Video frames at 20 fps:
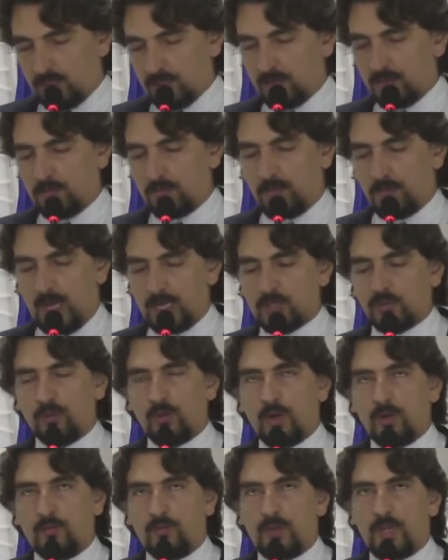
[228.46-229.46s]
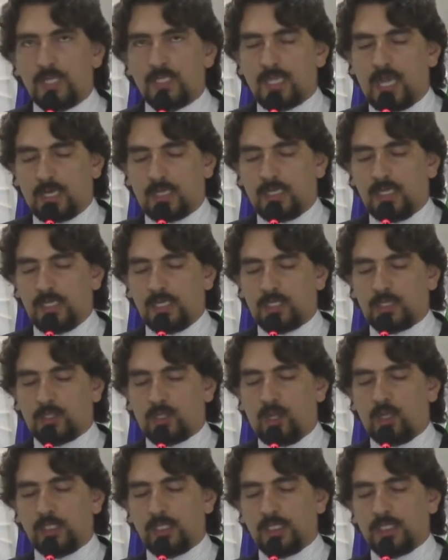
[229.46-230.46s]
Mais uma vez aqui
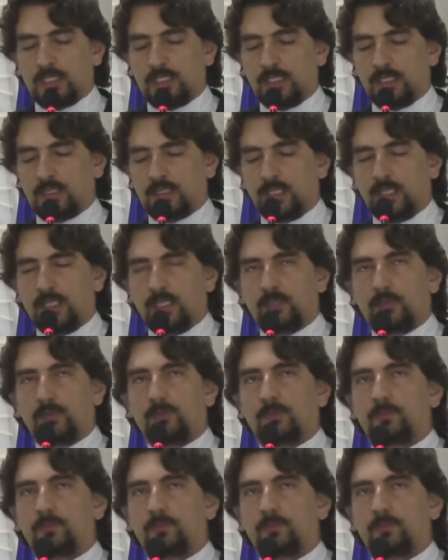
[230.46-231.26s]
solicitando